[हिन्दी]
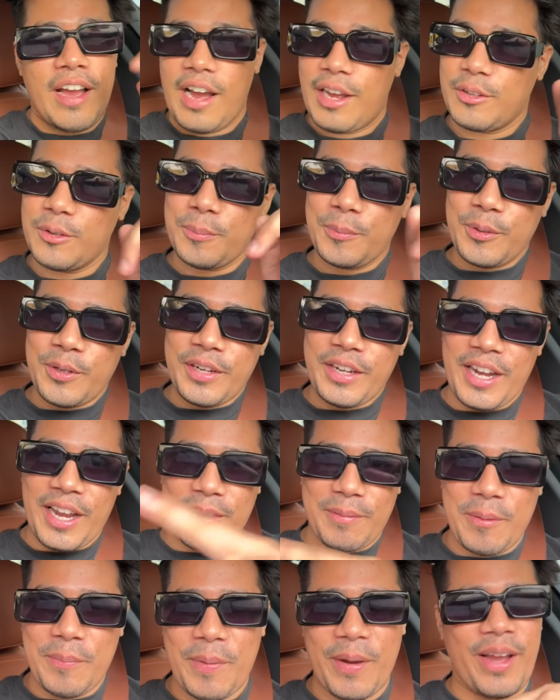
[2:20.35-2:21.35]
आज वो पूरे
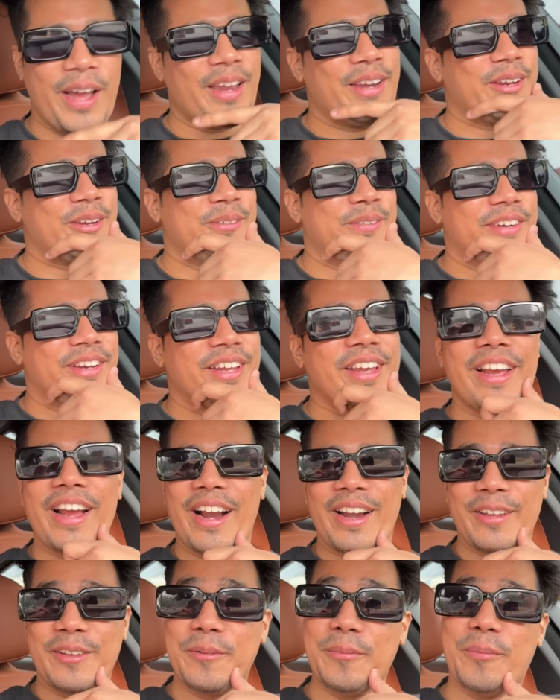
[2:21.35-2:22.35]
ट्रैक में भगाने को मिलेंगी
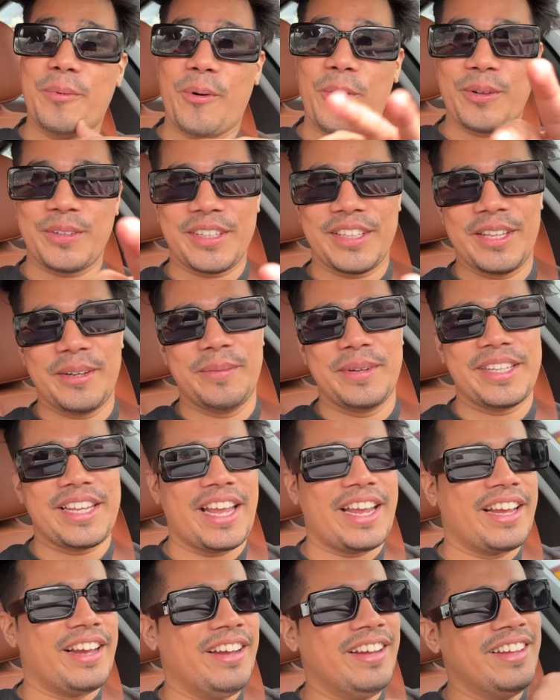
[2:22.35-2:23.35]
गाड़ी तो बहुत ज्यादा मजा
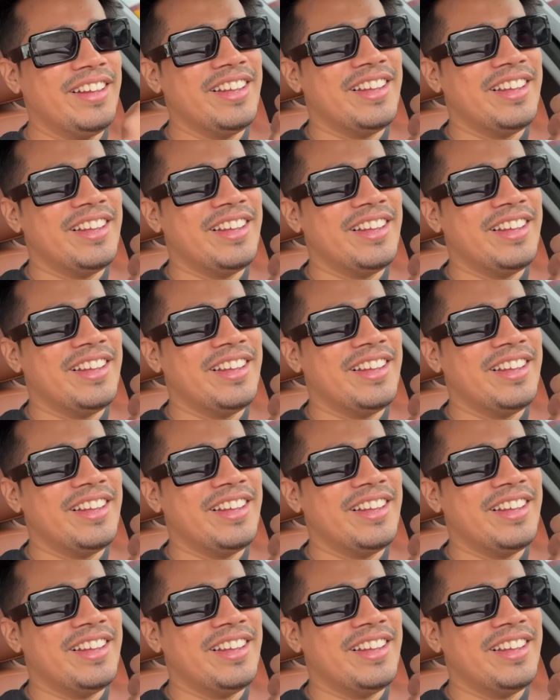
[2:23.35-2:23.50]
आएगा